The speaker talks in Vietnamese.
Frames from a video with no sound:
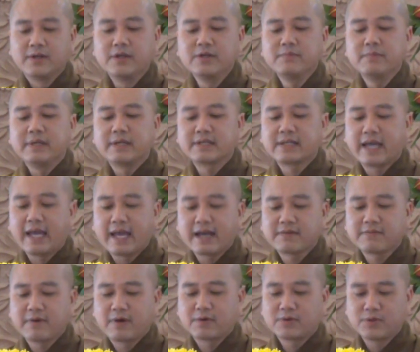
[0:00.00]
nếu bị
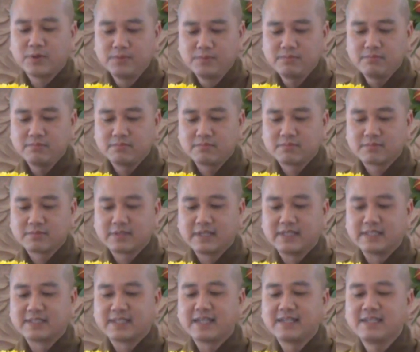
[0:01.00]
kẹt vào chúng
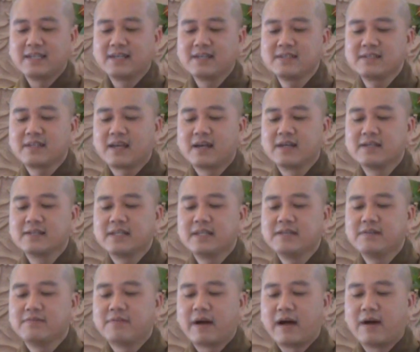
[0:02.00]
thì sẽ dấn thân
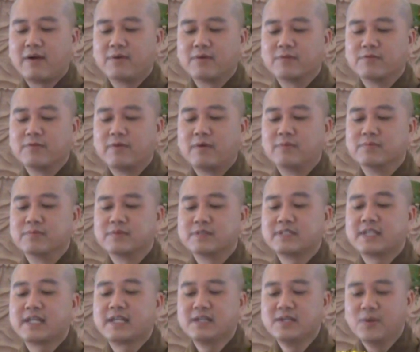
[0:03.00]
đi vào vòng
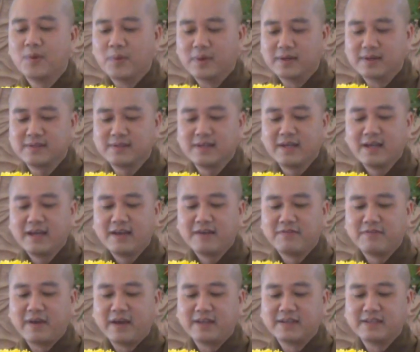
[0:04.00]
tranh luận
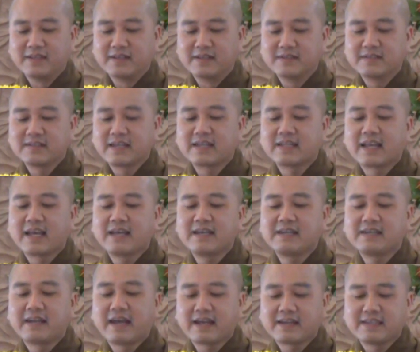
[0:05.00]
về những cái
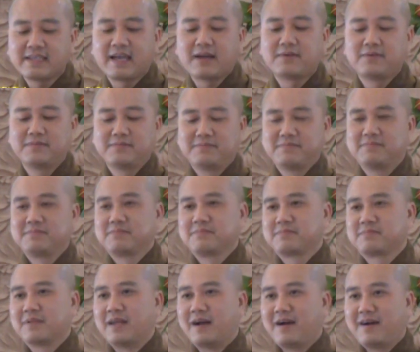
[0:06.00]
thấy khác nhau
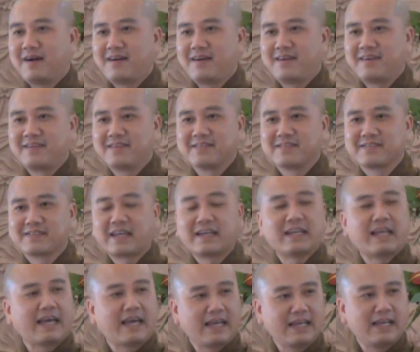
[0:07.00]
đó
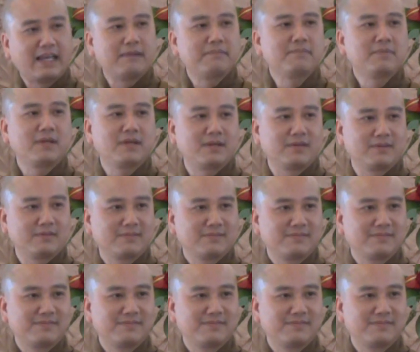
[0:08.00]
cái này hay lắm đó